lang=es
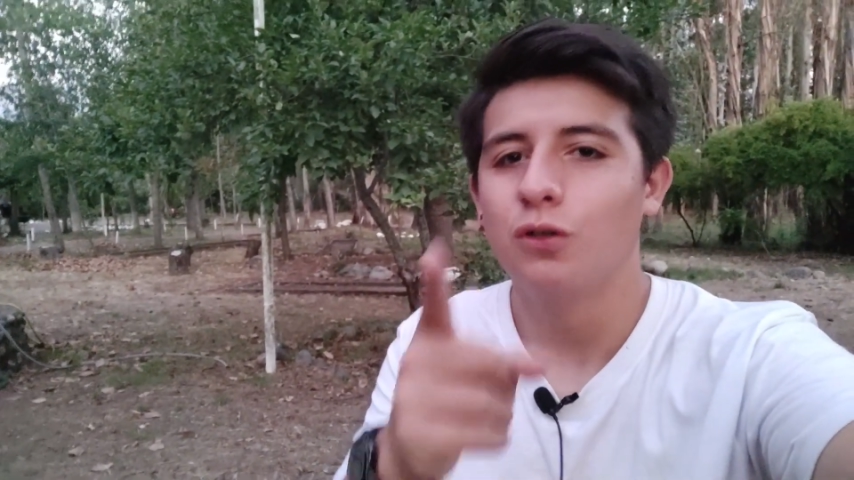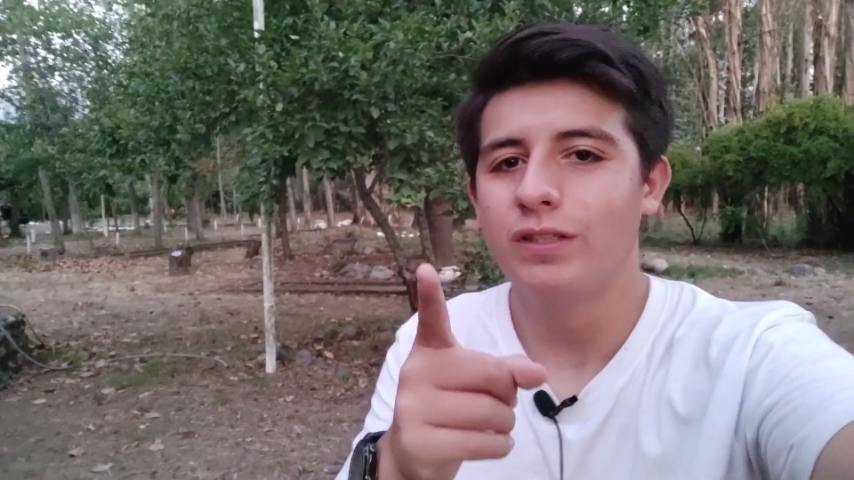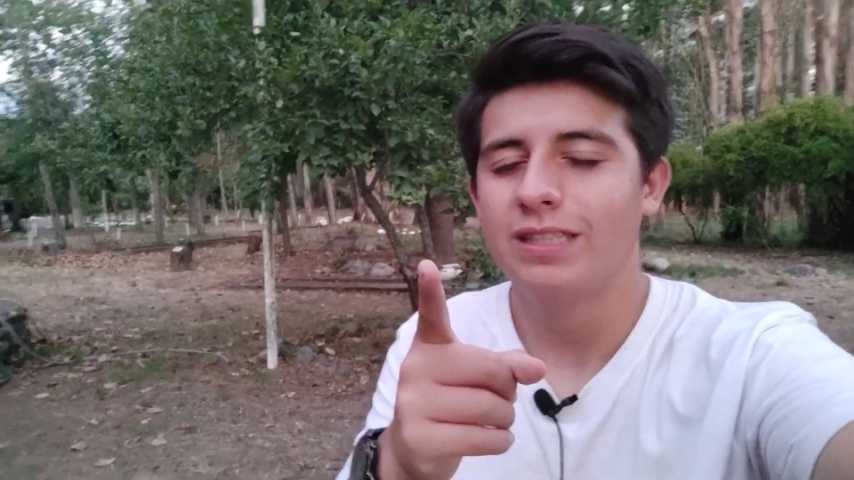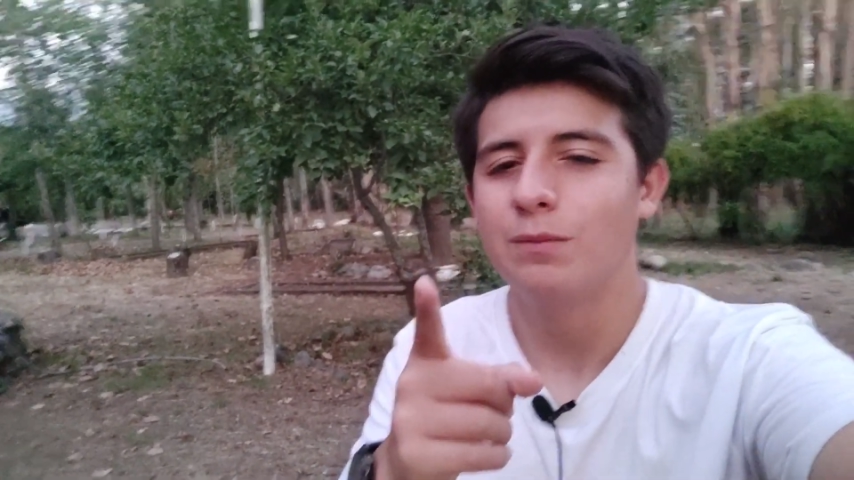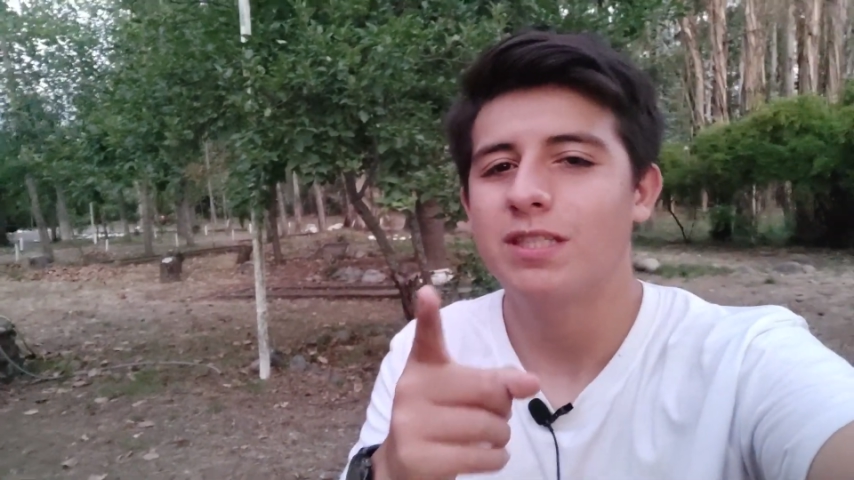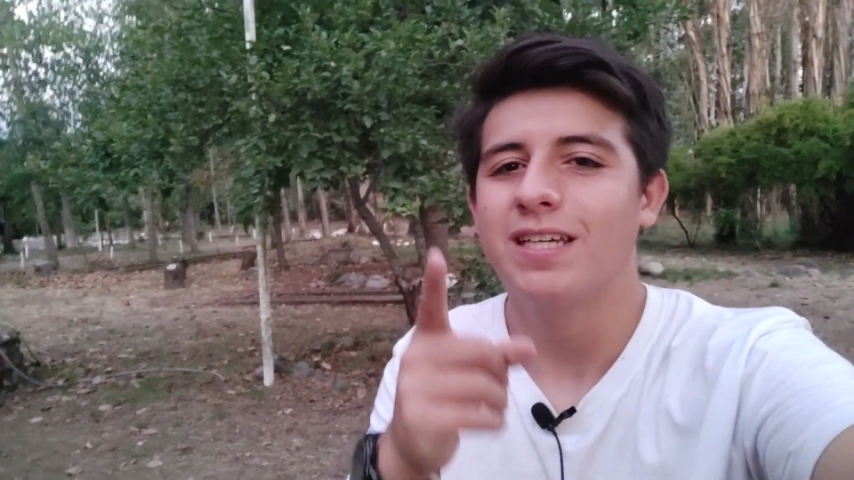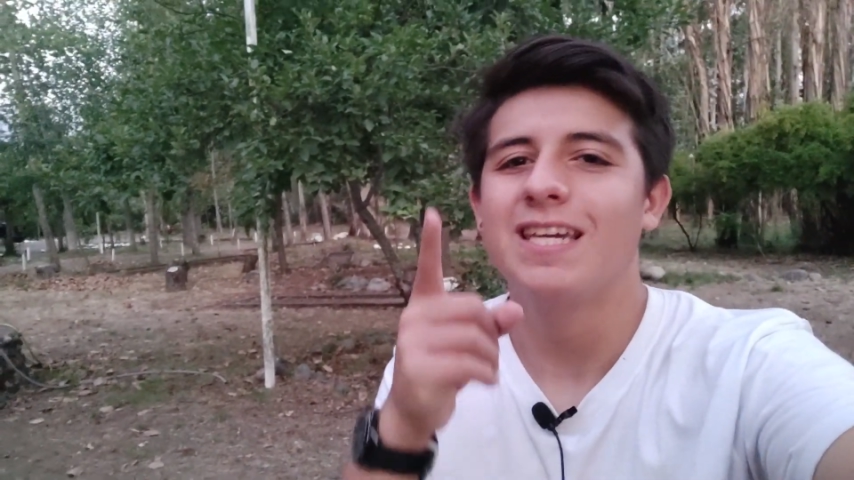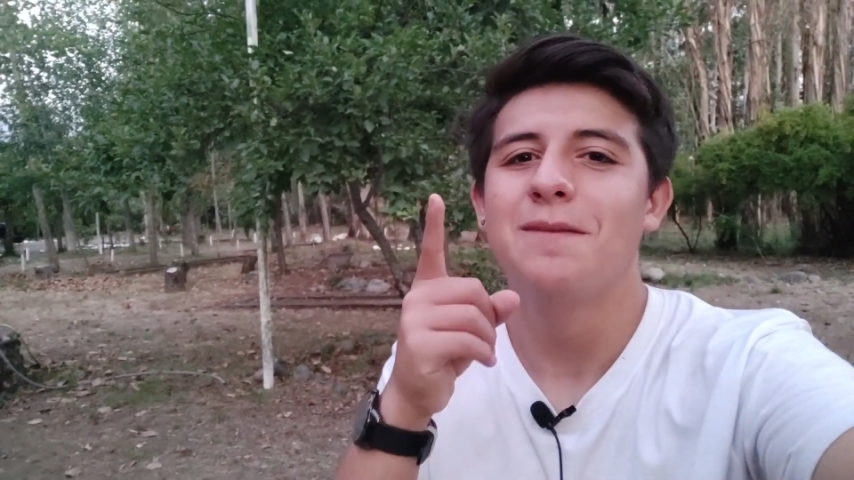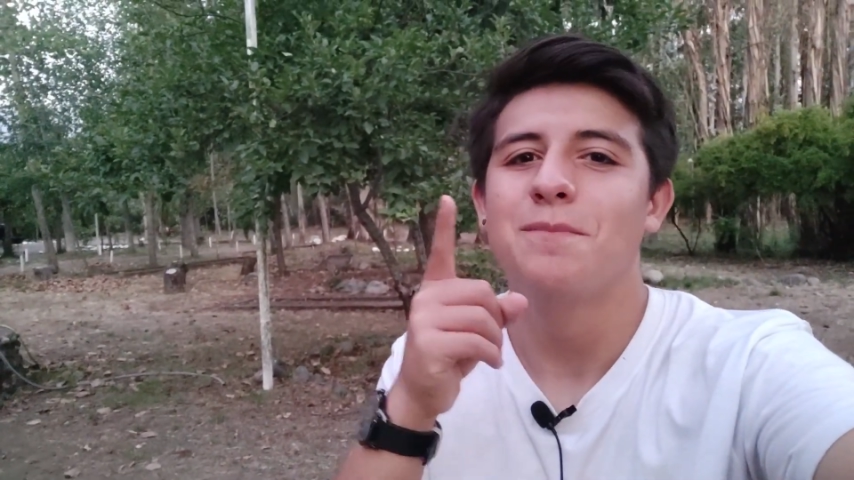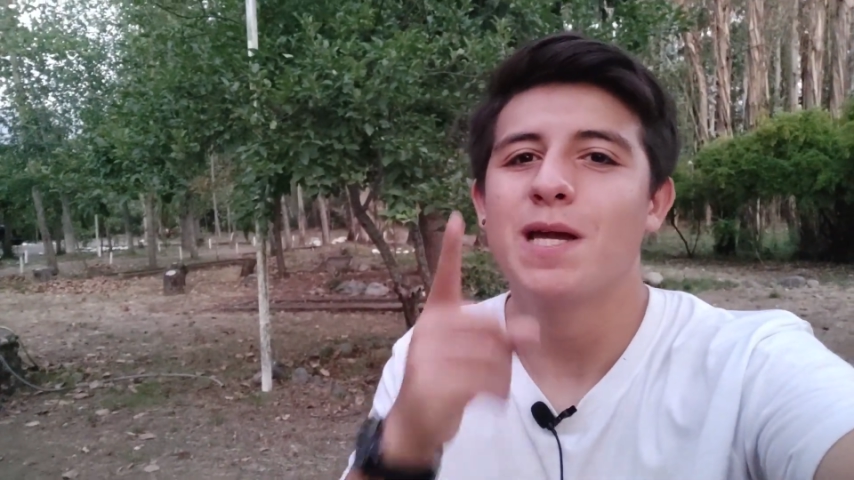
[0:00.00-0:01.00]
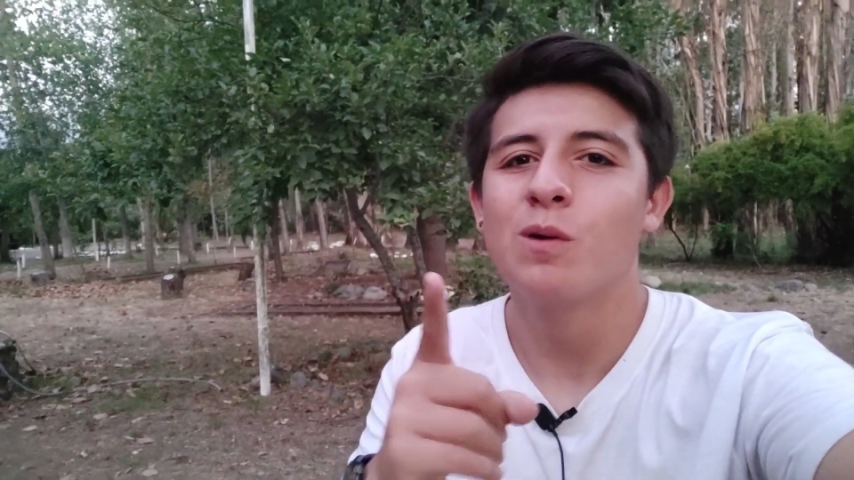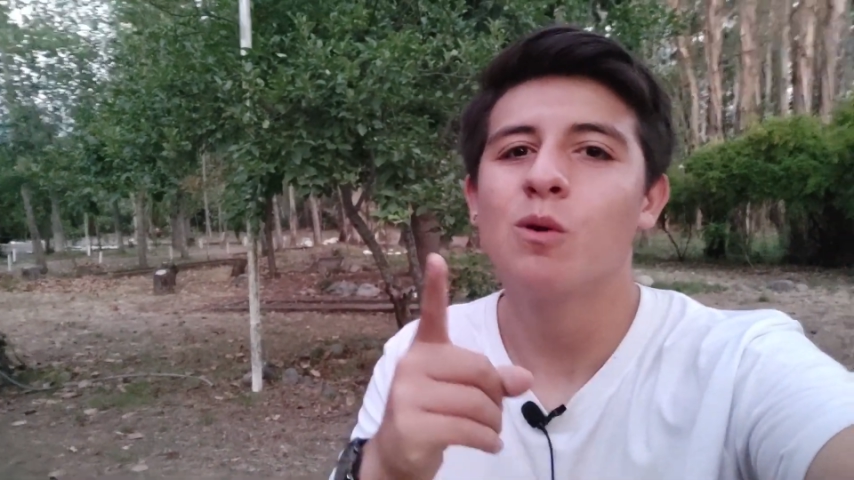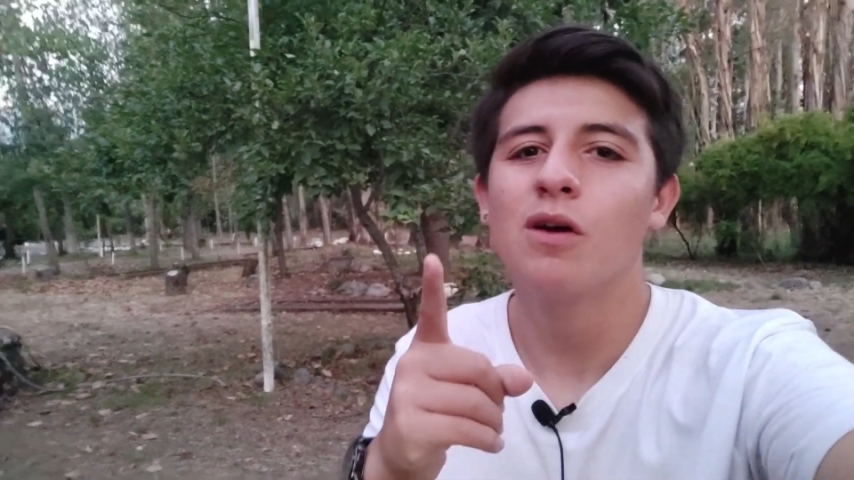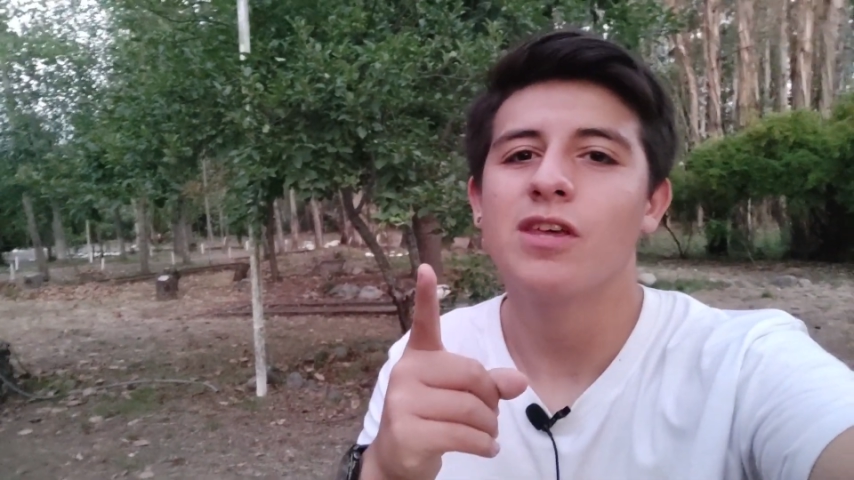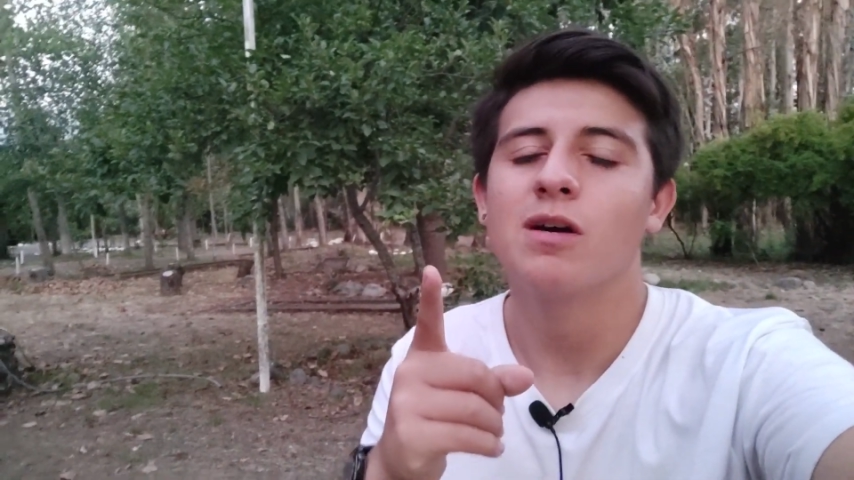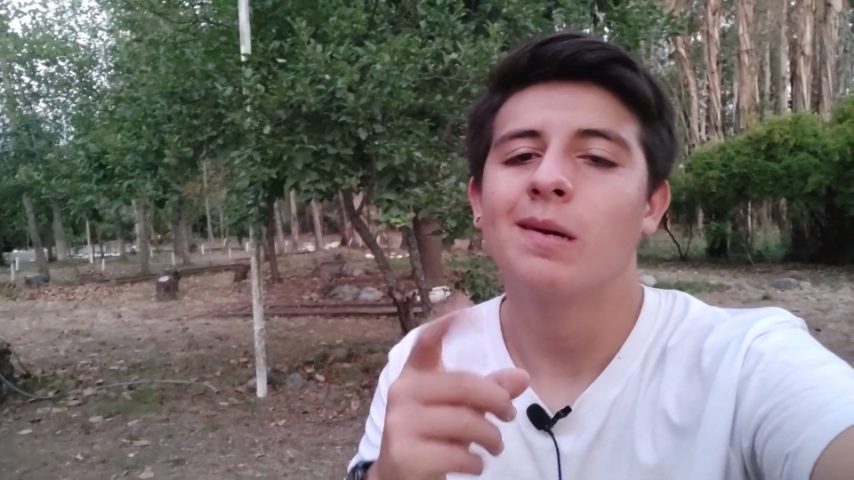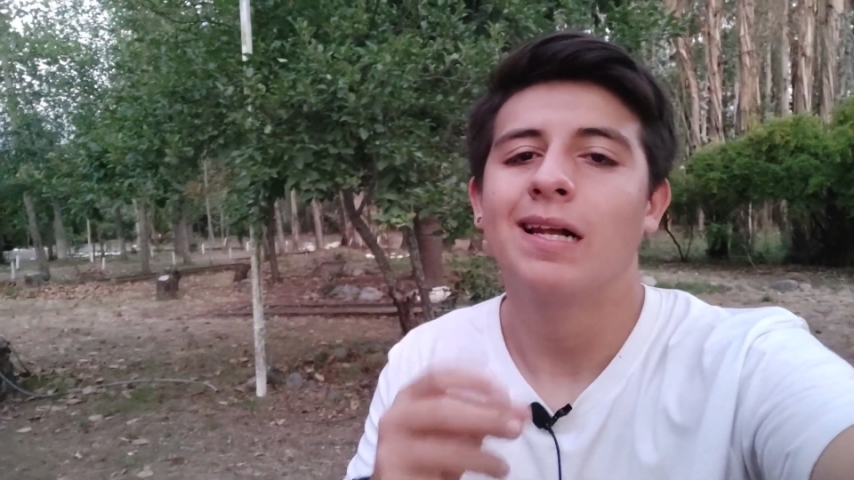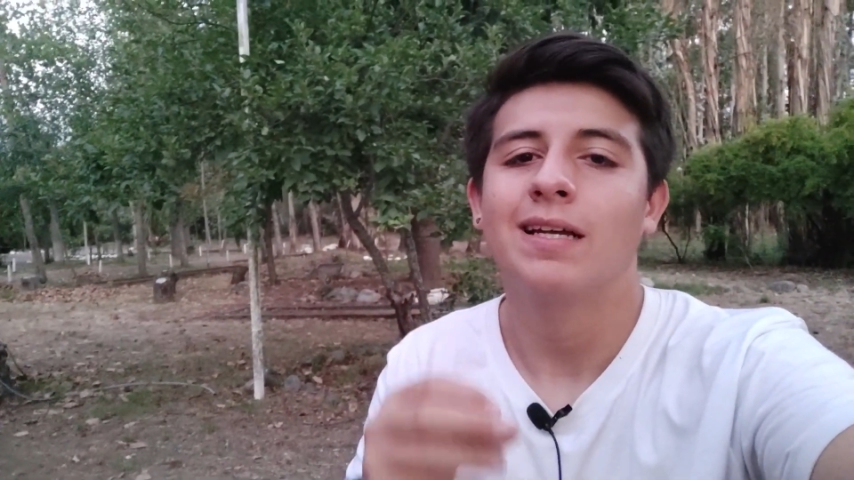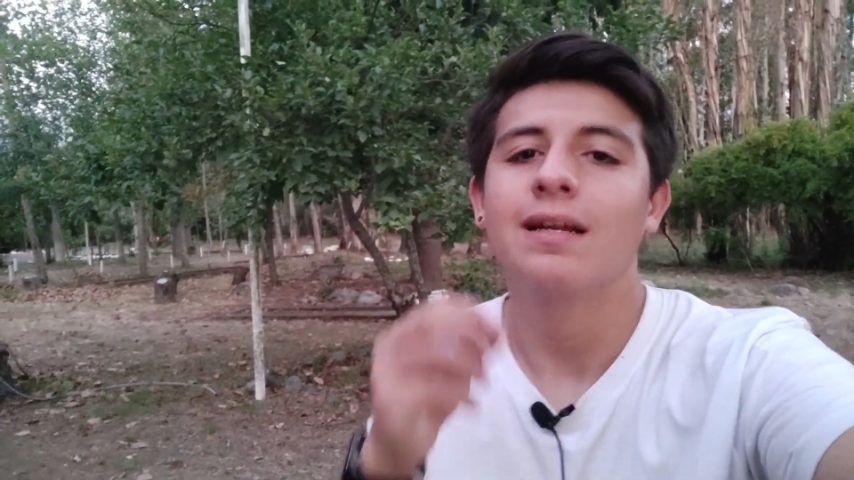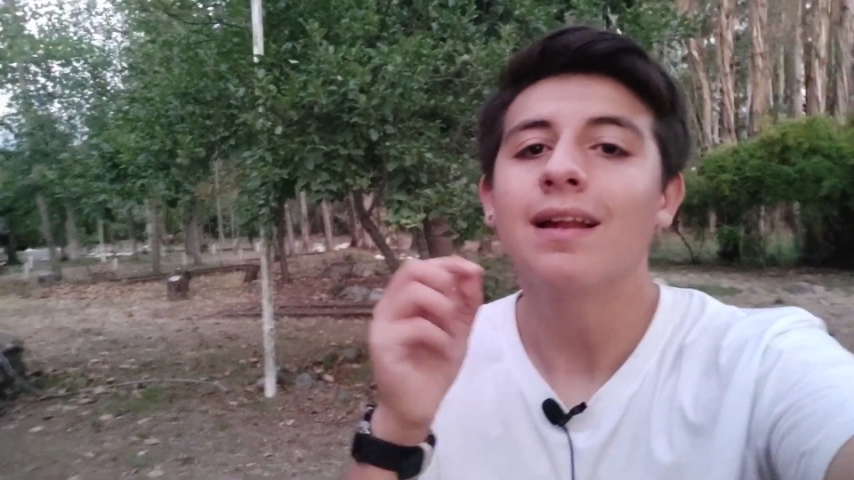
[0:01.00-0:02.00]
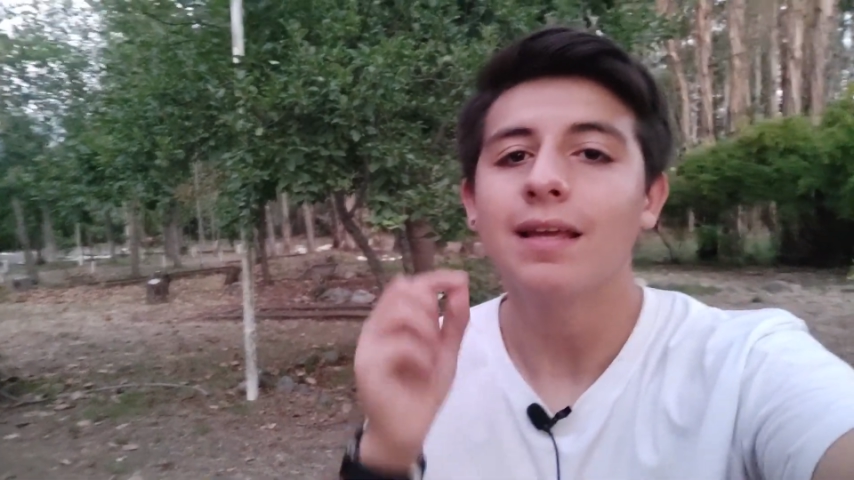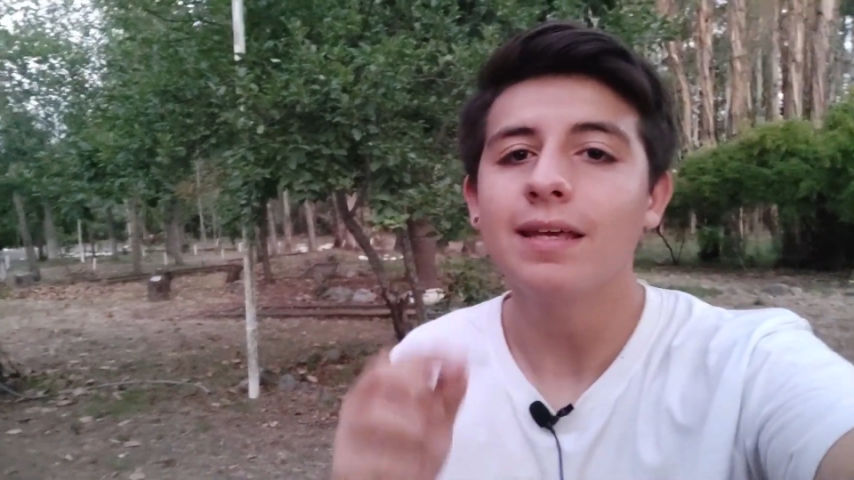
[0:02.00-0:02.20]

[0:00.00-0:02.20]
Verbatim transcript: hoy estamos aquí en un nuevo video del canal